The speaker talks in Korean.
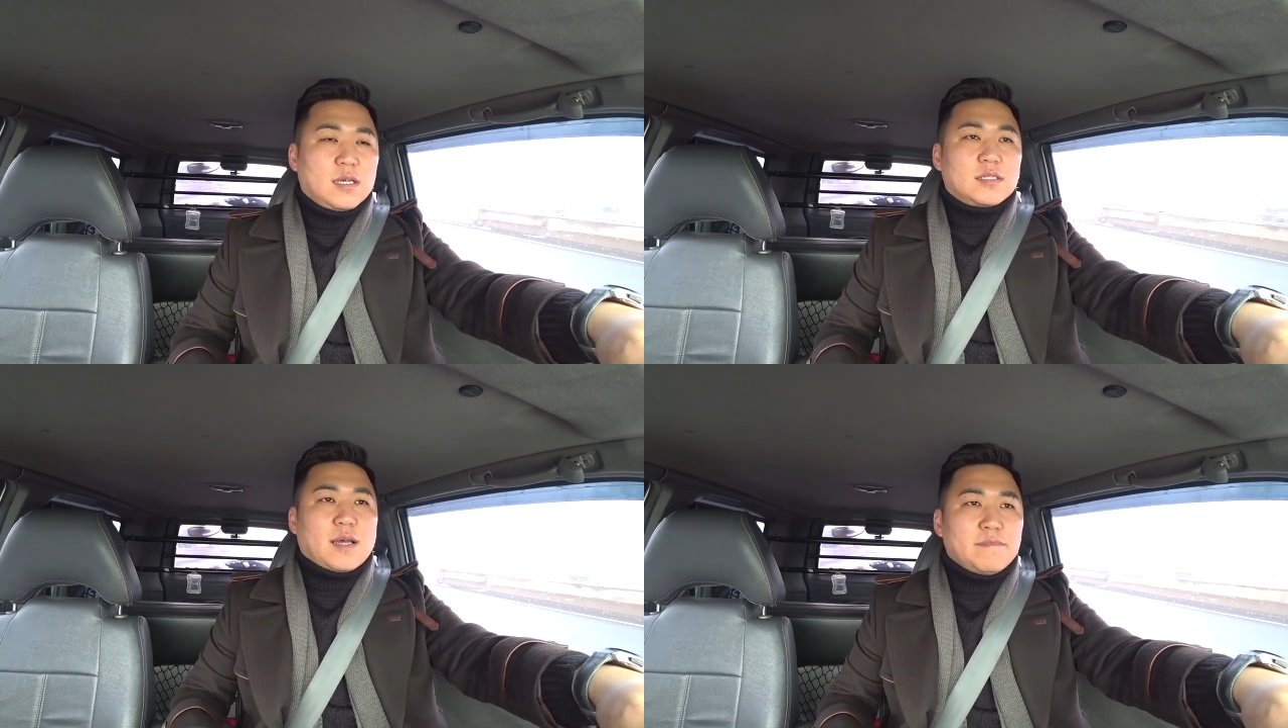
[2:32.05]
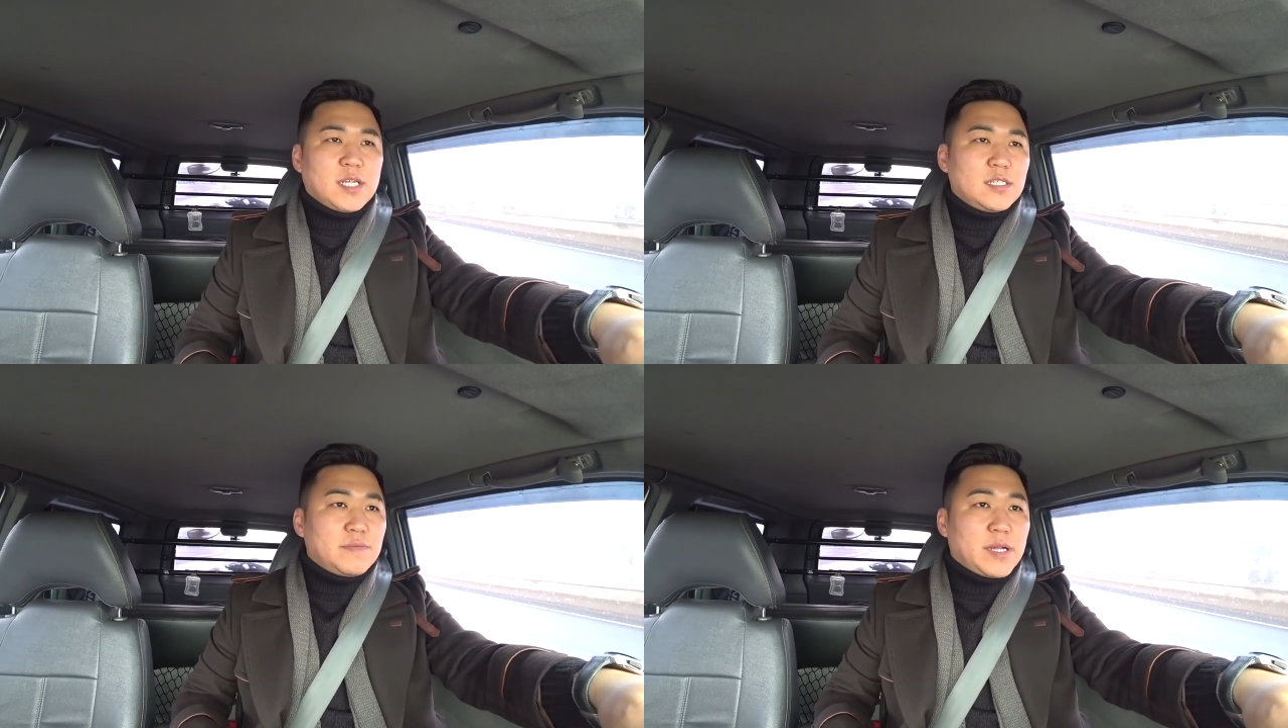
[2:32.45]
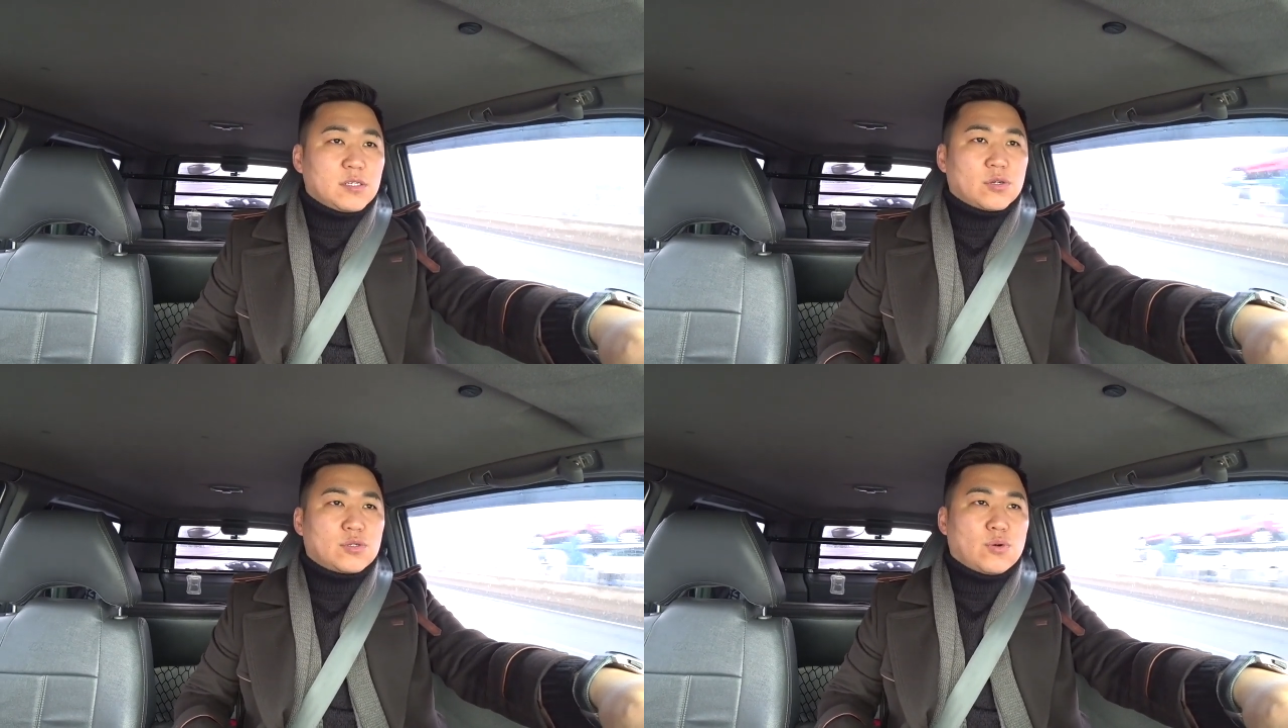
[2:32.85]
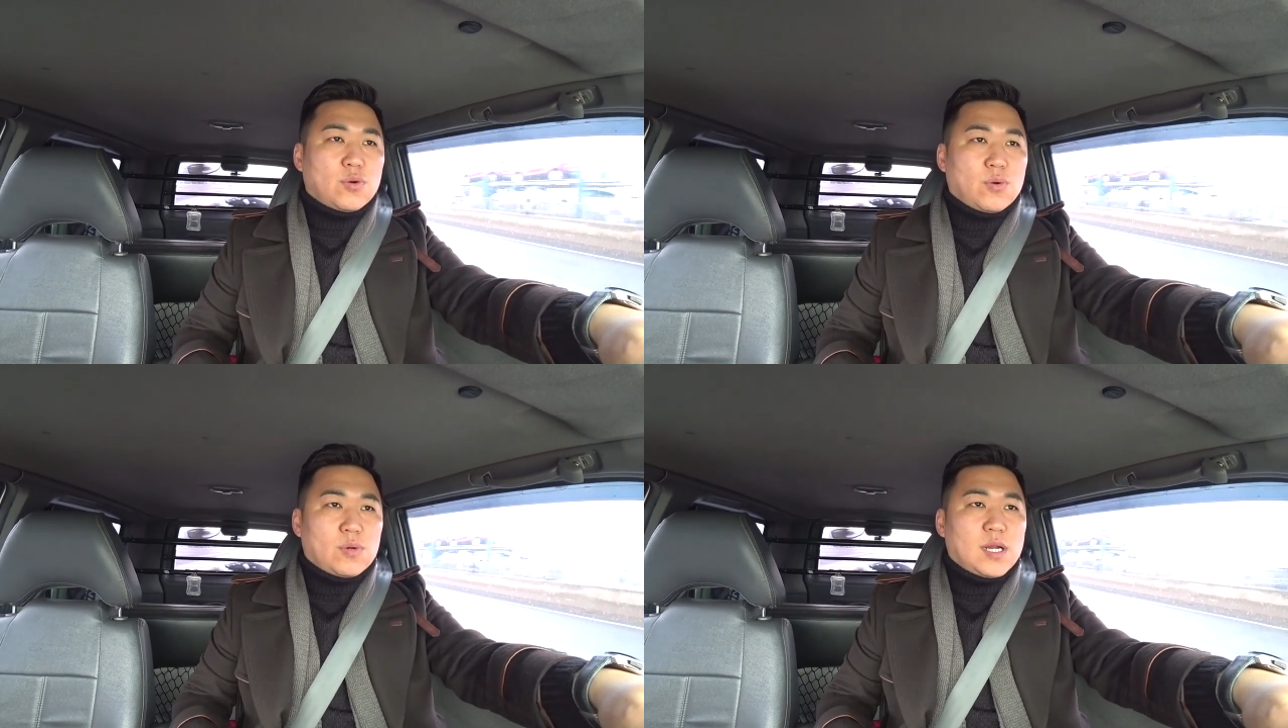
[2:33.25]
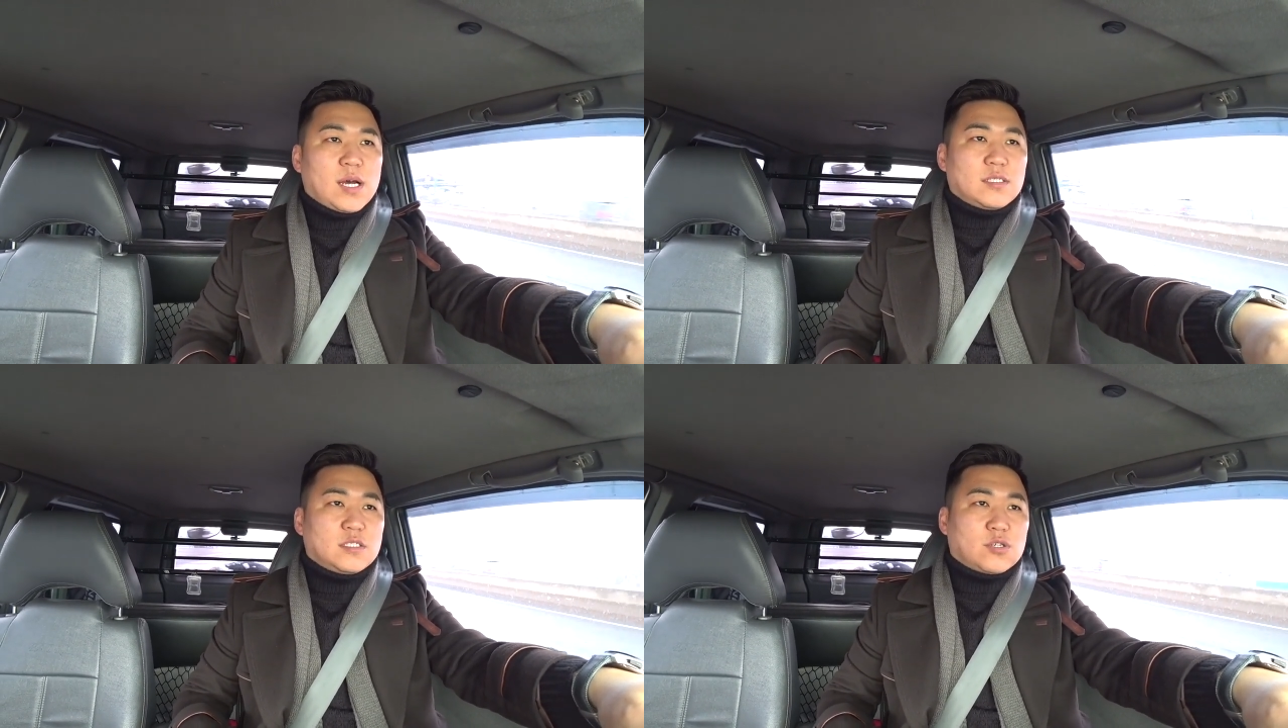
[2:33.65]
때3데시 정도
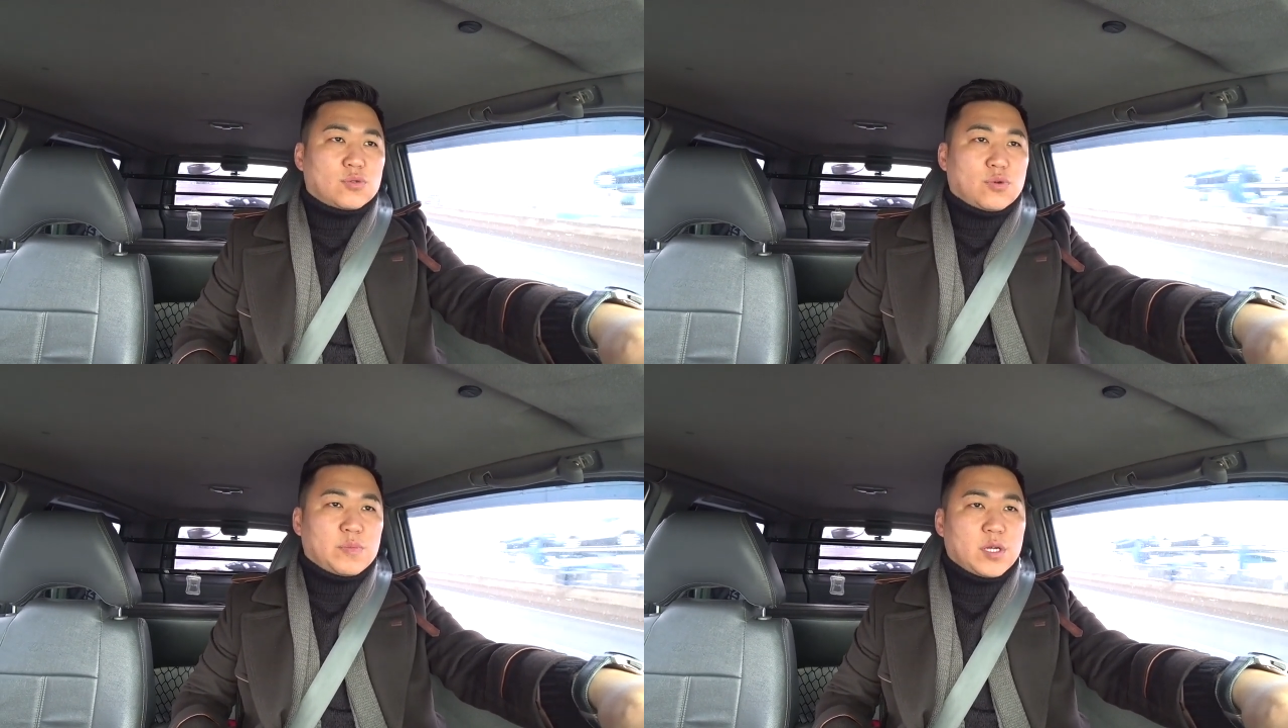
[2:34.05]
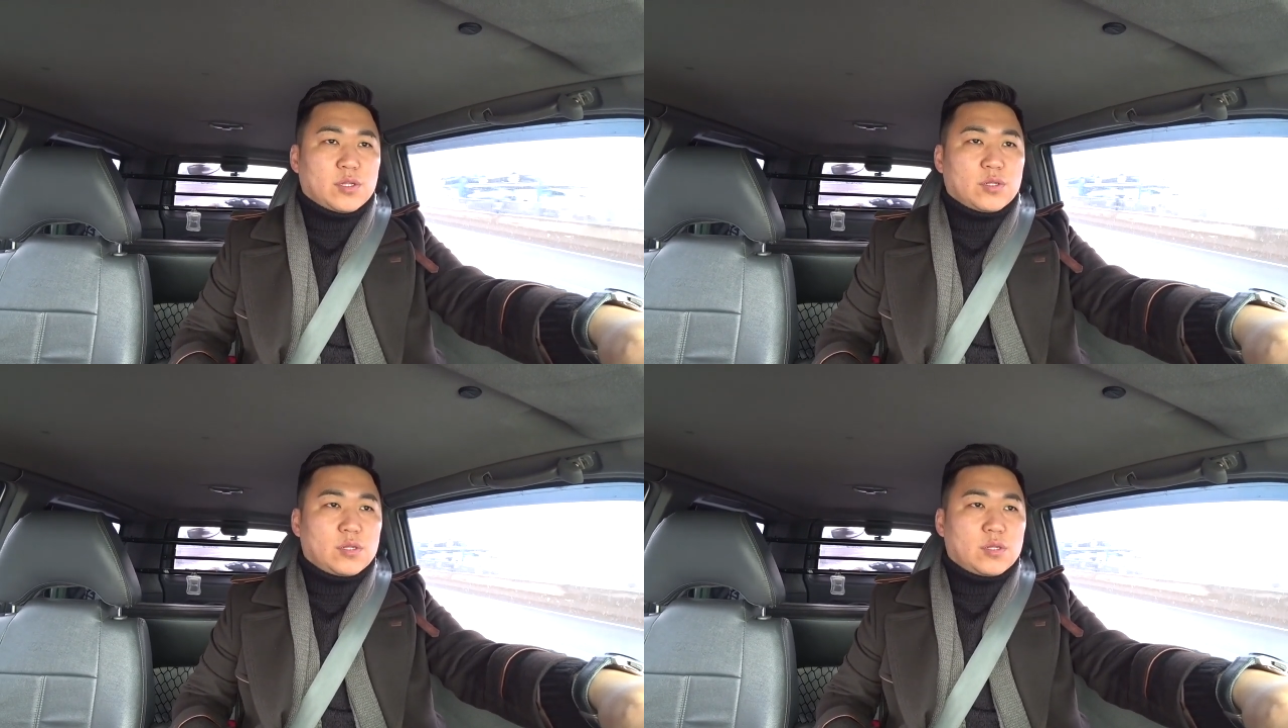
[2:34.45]
올라가는 정도면